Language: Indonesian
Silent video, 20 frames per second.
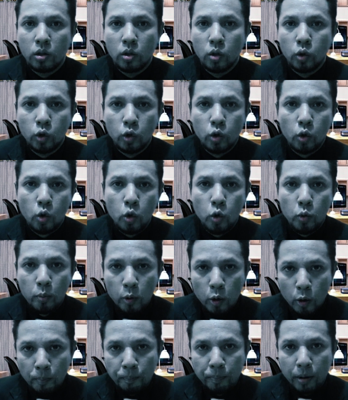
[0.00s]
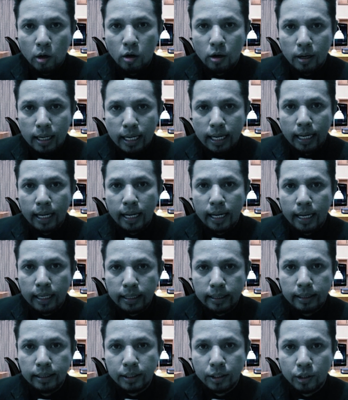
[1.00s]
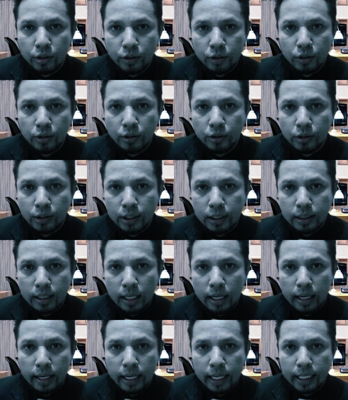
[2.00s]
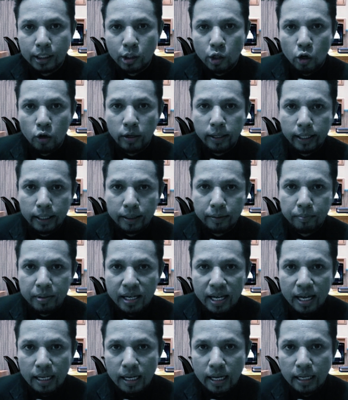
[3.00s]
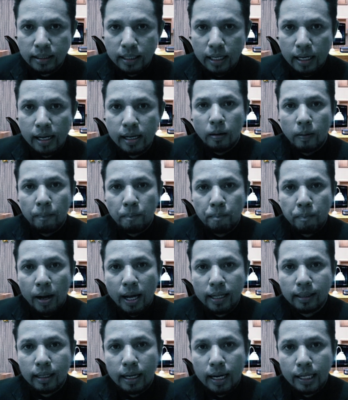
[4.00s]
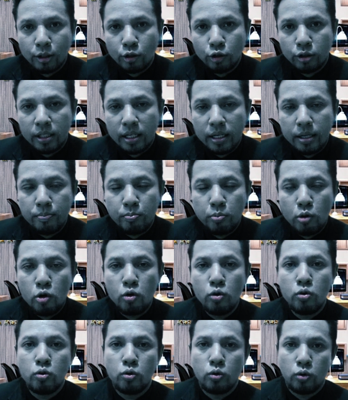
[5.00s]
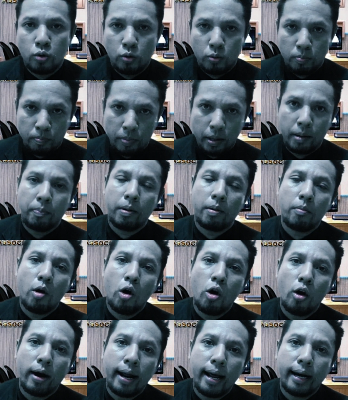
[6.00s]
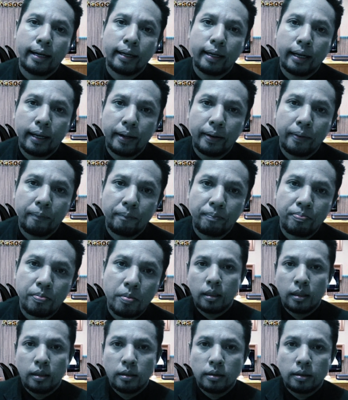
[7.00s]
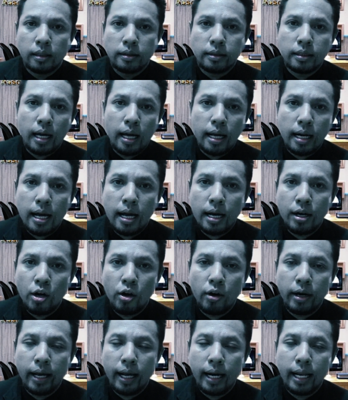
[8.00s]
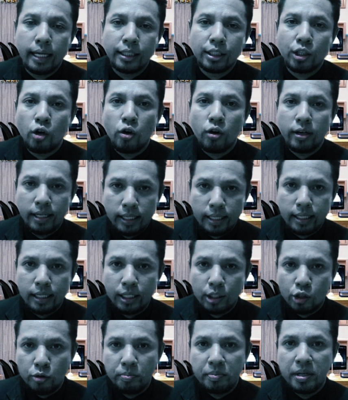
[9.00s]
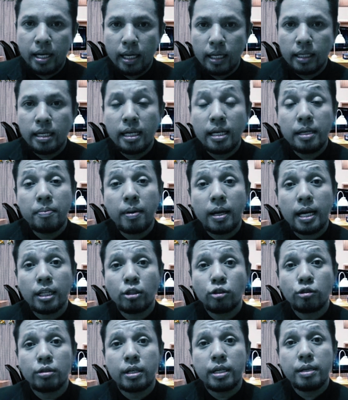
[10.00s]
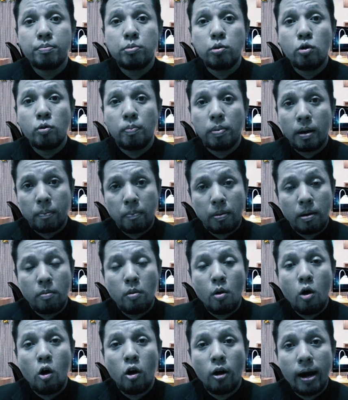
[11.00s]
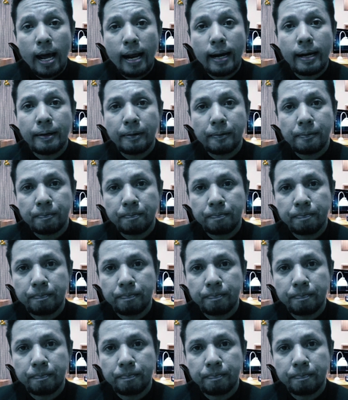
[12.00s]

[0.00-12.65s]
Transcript: Untuk umum perorangan itu secara elektronik biayanya 400 ribu per permohonan ya. Secara non elektronik itu biayanya 500 ribu per permohonan.